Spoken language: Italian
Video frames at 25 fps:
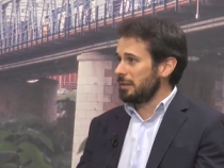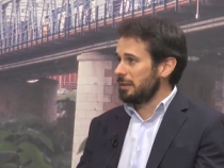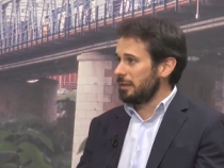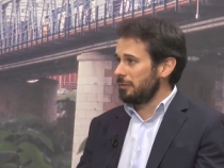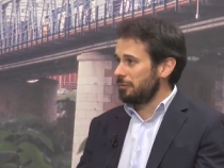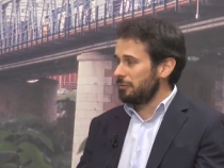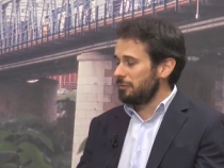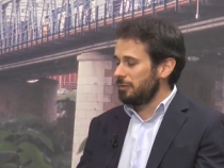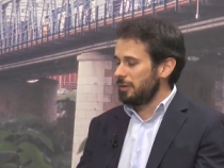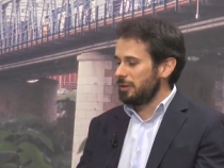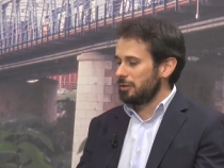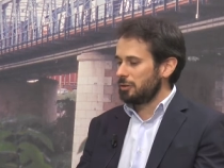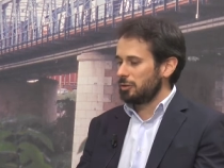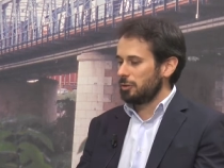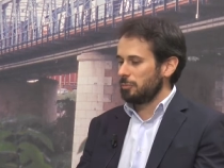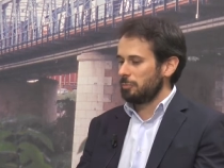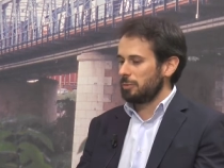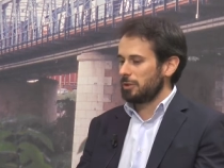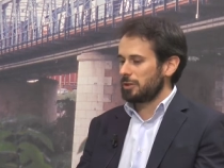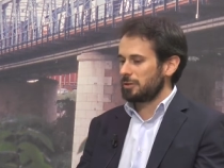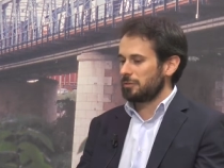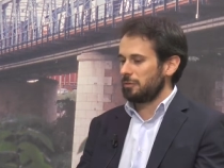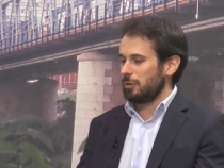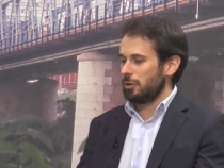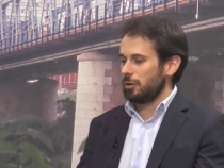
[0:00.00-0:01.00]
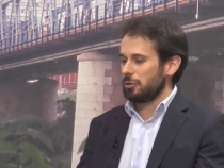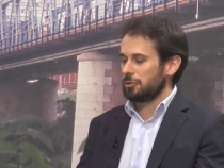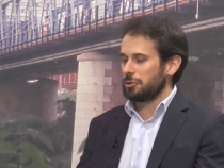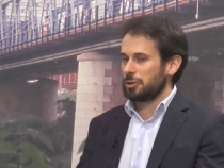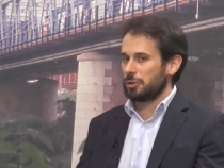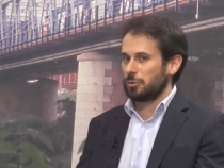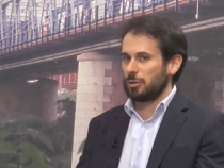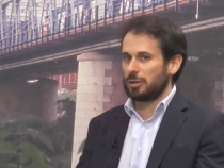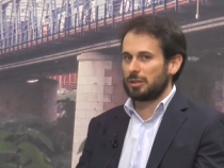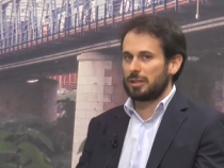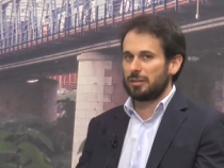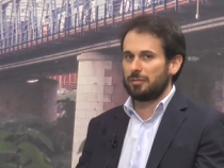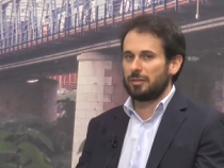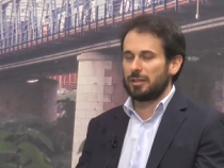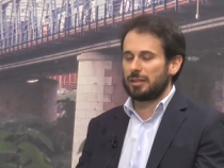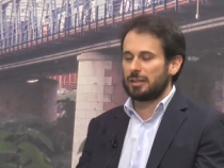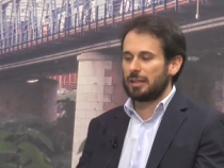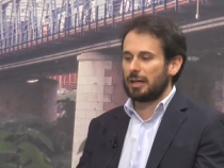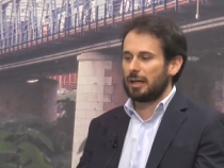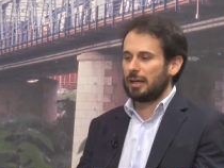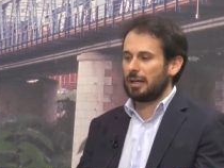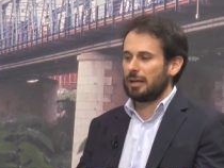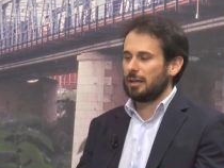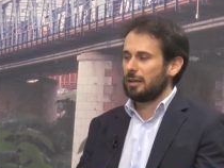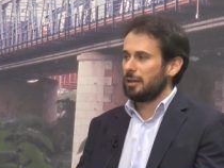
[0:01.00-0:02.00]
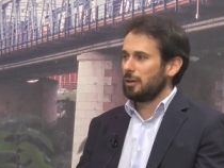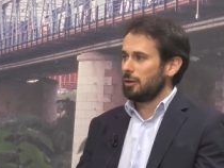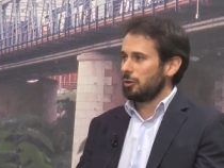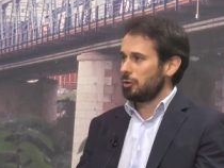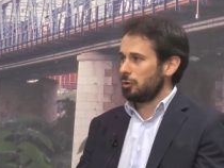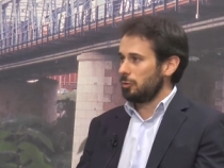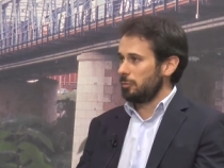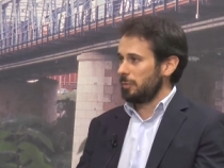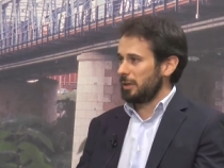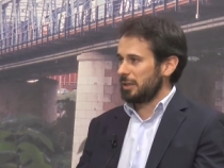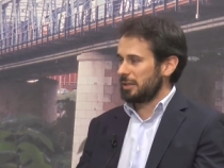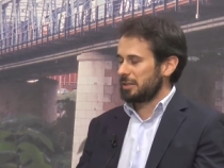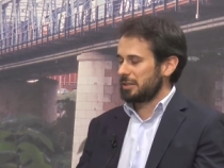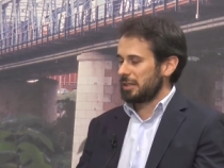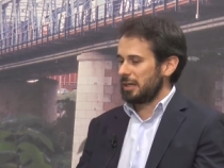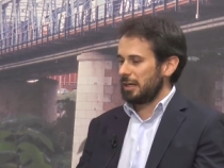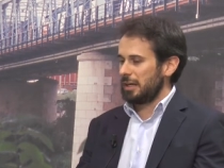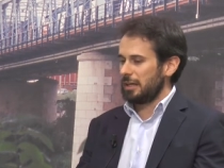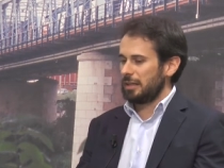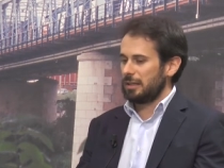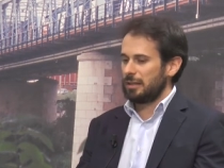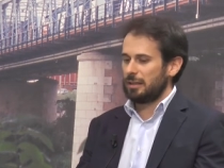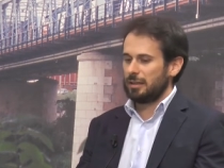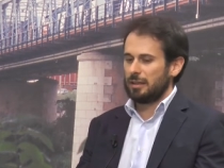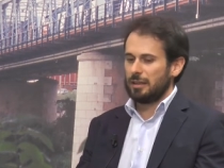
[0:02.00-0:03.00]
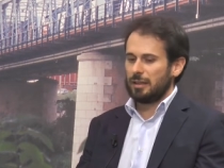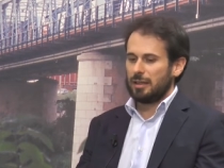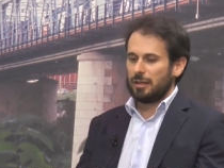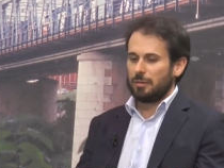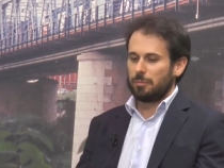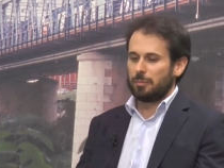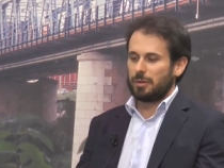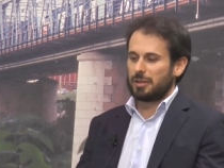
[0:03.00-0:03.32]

in affitto per svolgere un'attività commerciale